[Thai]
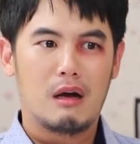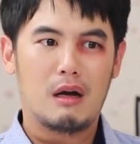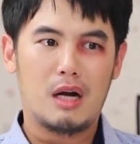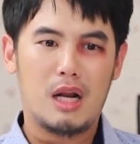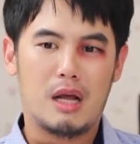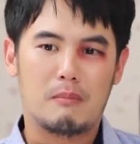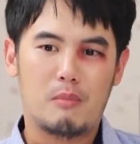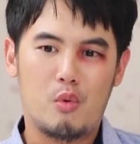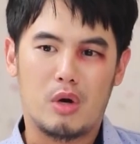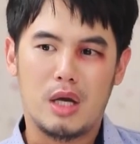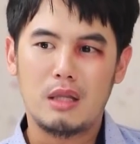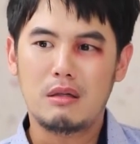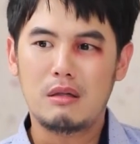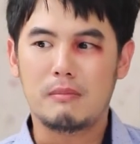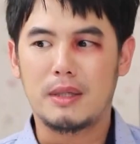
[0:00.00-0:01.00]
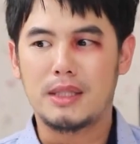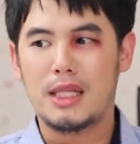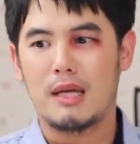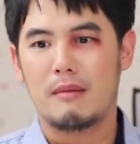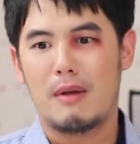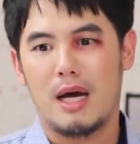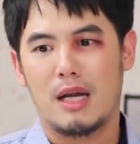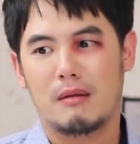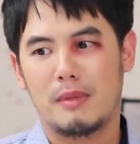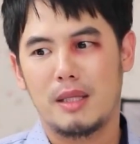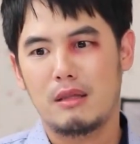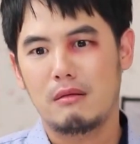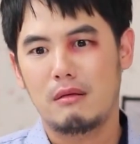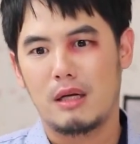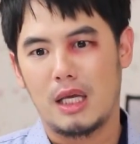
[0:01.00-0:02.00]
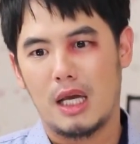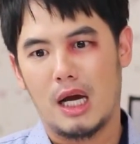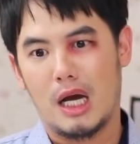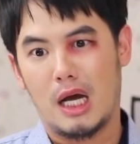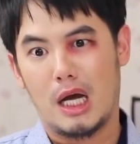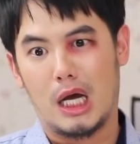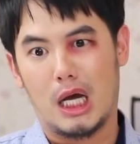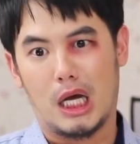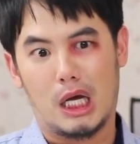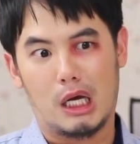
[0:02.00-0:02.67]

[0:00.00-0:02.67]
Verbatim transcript: ขนาดปลุกให้ตื่นไปใส่บาตรยังไม่ตื่นเลยอะค่ะ